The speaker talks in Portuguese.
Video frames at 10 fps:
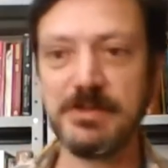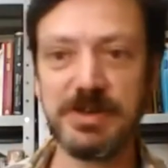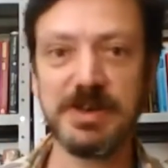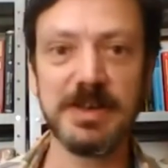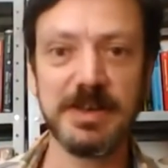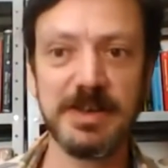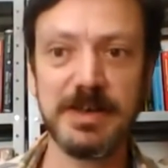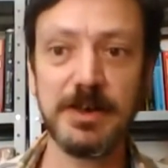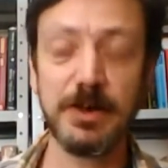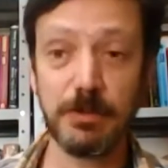medida,
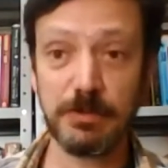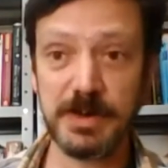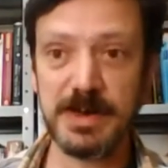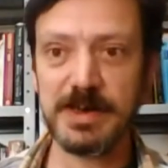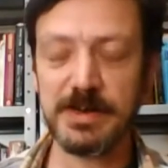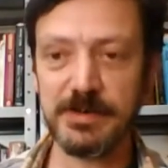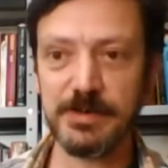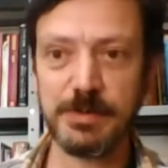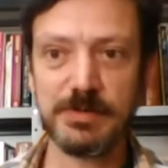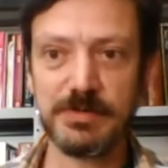né? Ou será que a
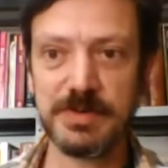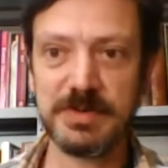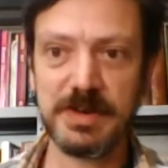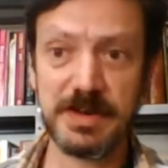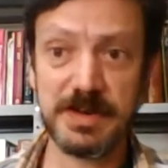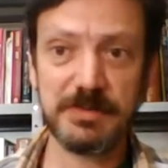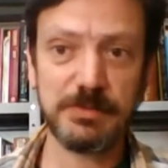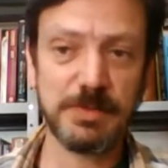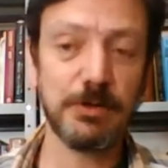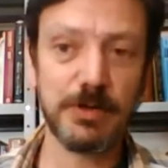gente pode dizer que
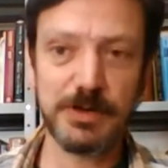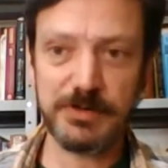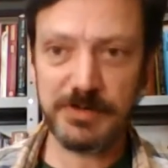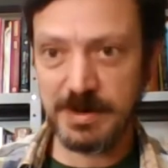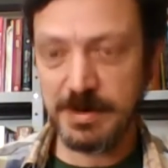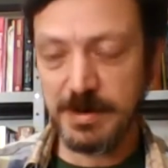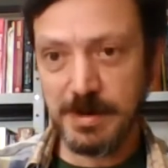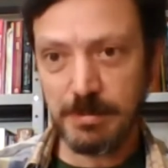existe uma lógica